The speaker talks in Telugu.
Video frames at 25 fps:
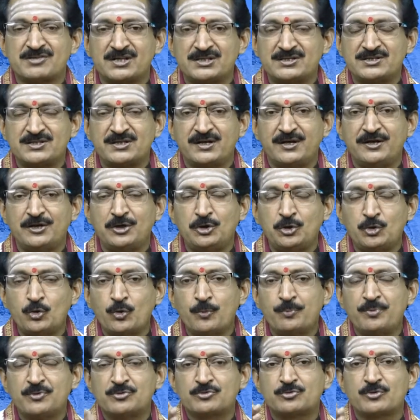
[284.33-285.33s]
సత్యాన్ని
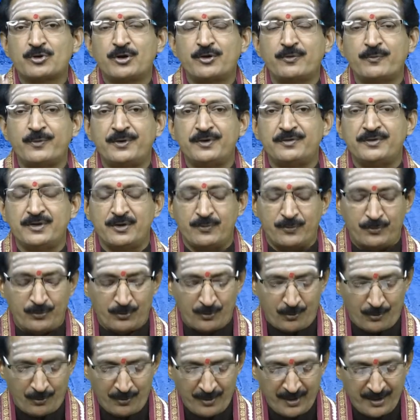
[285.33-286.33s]
నిరూపిస్తున్నటువంటి దేవుడు
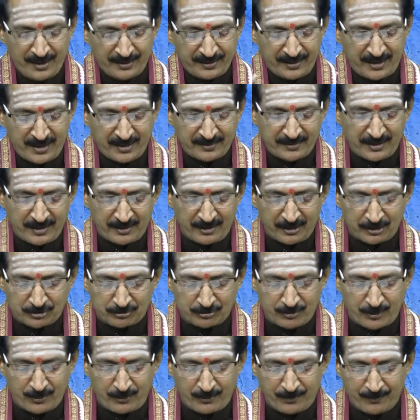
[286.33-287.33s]

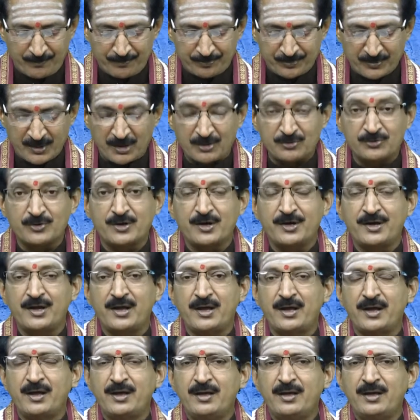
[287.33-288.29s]
కేదారేశ్వరుడు అందుకనే